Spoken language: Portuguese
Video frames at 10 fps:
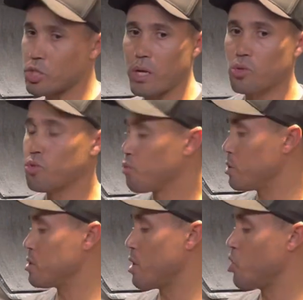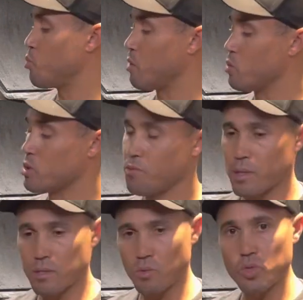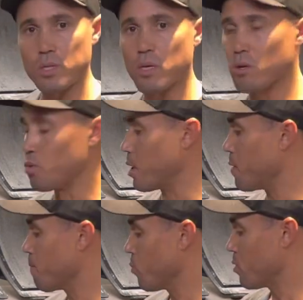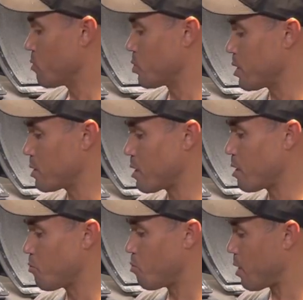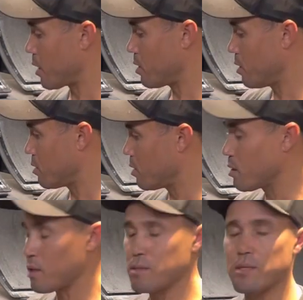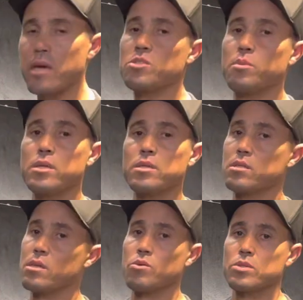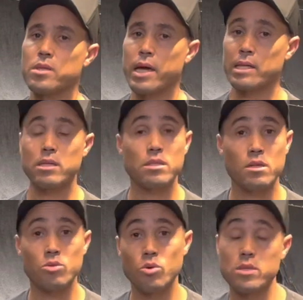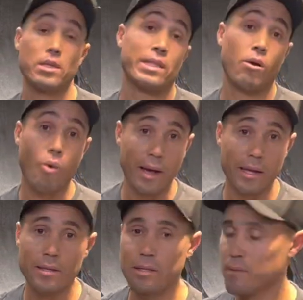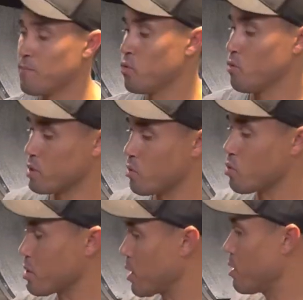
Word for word: já é o suficiente para você fazer um ciclo, né? Se você quiser defumar aqui 36 brisket, você consegue, 32 até 40, você consegue